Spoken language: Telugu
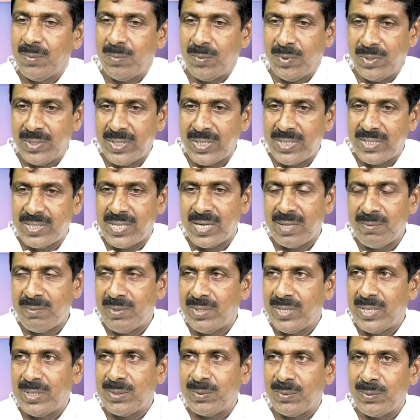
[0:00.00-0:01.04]
మొదటి తరం
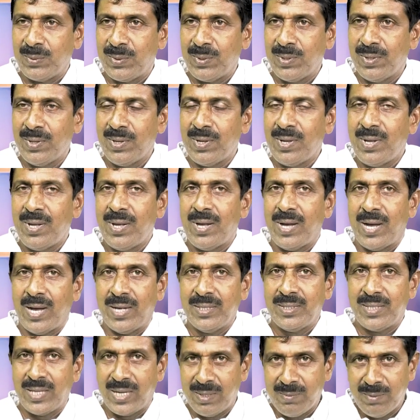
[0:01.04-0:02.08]
ఏదైతే ఉందో ఆ
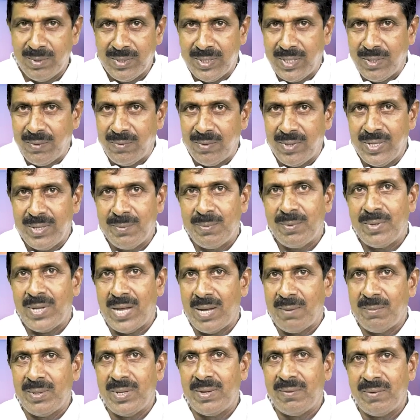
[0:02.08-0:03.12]
తరం అంతా కూడా ఇప్పుడు
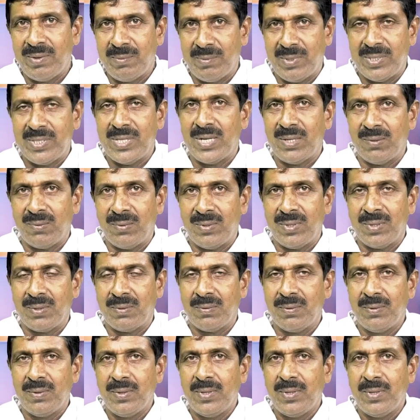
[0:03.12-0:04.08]
యాభై అరవై మధ్యన ఉన్నారు